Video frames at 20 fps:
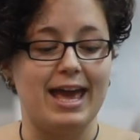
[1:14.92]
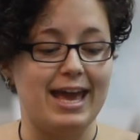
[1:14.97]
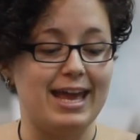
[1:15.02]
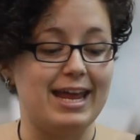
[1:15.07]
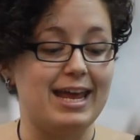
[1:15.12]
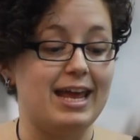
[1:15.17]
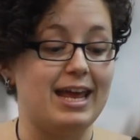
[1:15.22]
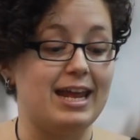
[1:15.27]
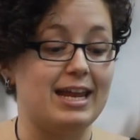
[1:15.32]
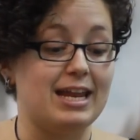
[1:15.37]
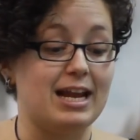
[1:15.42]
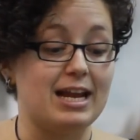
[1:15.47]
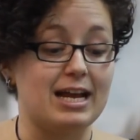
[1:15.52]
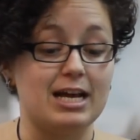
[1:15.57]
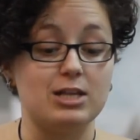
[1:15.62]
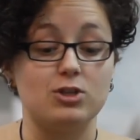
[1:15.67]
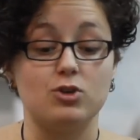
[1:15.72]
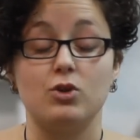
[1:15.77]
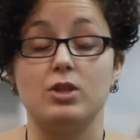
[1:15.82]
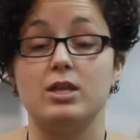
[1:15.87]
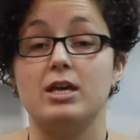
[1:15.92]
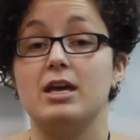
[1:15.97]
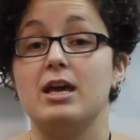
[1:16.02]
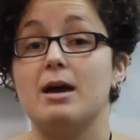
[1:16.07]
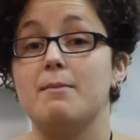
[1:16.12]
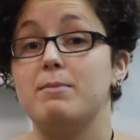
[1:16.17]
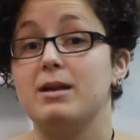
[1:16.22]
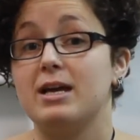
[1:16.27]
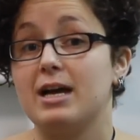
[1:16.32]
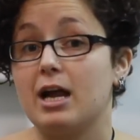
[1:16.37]
En el caso
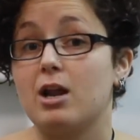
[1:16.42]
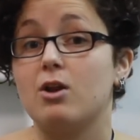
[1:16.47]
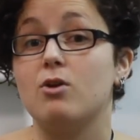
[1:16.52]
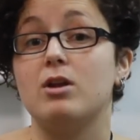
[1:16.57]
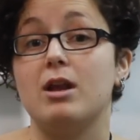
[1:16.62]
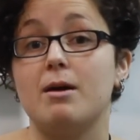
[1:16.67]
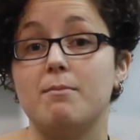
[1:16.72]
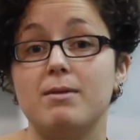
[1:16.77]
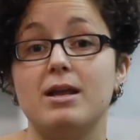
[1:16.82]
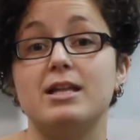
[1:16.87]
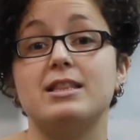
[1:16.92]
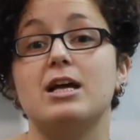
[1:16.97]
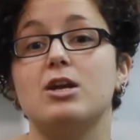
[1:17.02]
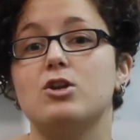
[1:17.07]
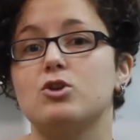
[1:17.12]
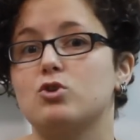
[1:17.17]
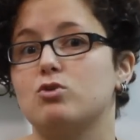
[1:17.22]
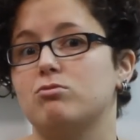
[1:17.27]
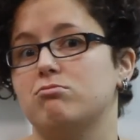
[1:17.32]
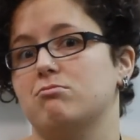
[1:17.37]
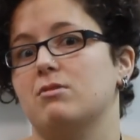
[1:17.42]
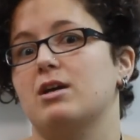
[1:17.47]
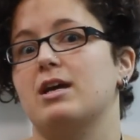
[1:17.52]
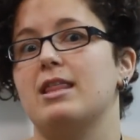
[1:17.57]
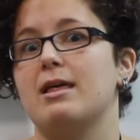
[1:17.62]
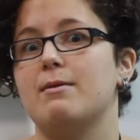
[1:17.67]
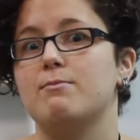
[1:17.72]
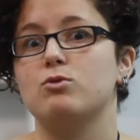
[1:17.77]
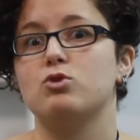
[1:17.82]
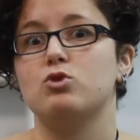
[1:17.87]
de aplicarlo en la plata,
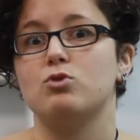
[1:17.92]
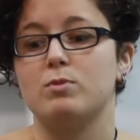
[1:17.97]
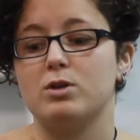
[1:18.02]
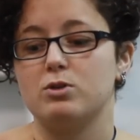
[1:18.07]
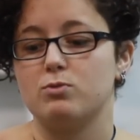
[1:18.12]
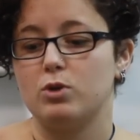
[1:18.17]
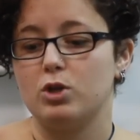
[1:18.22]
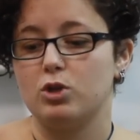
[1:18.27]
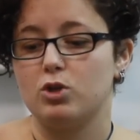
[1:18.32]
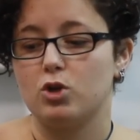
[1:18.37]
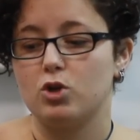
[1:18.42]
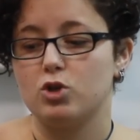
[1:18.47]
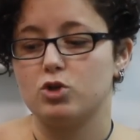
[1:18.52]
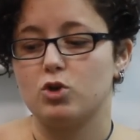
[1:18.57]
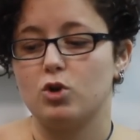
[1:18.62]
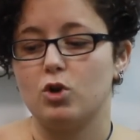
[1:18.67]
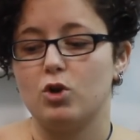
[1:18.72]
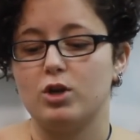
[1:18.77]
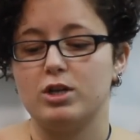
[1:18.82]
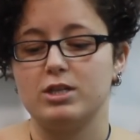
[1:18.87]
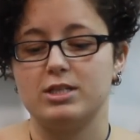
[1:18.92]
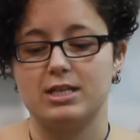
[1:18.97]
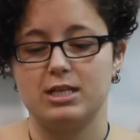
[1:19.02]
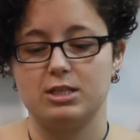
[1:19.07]
quedan mucho más bonitos los colores